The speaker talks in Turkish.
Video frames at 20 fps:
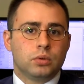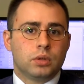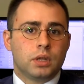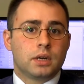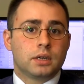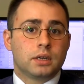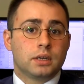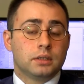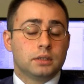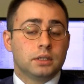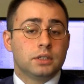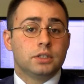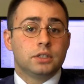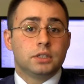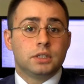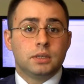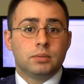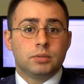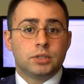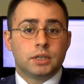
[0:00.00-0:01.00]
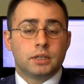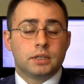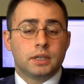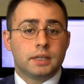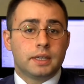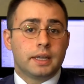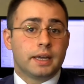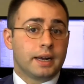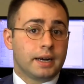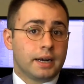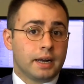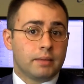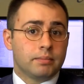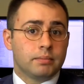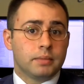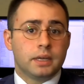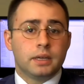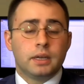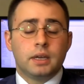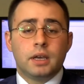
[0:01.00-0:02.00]
Dolar kanadında ciddi bir şekilde
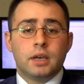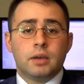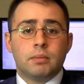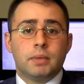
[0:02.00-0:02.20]
değerlenme